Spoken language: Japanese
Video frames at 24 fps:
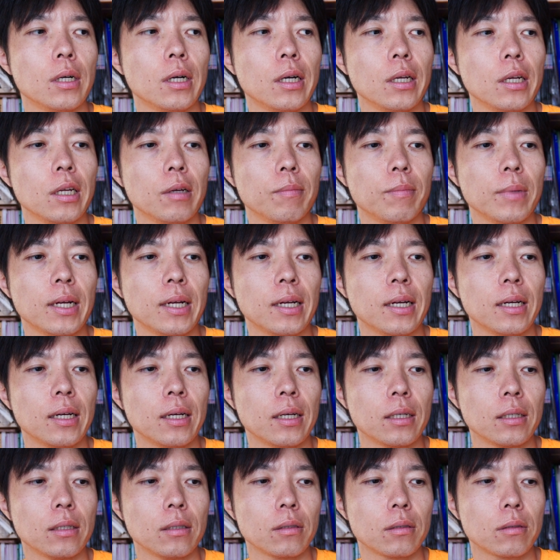あれ
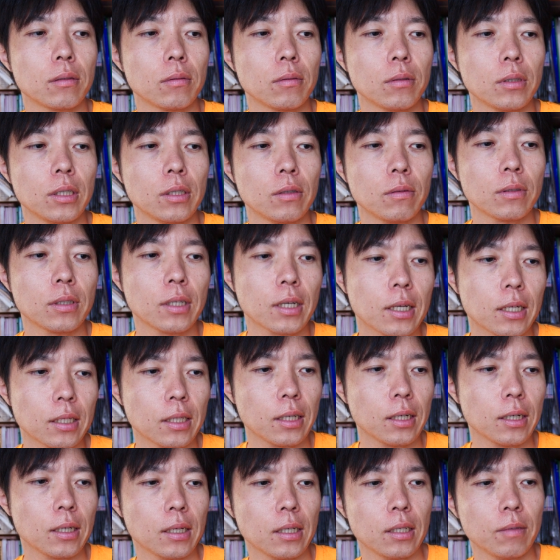まあそのいろんな家
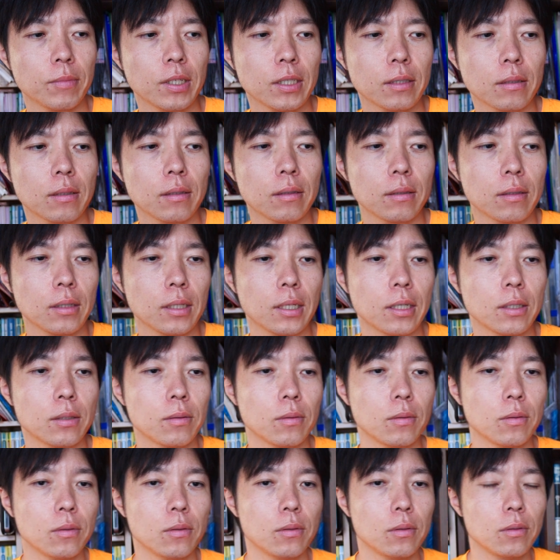庭がいますけどね
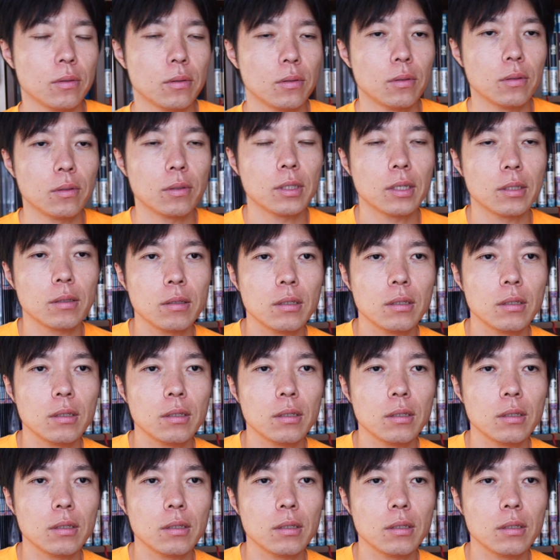その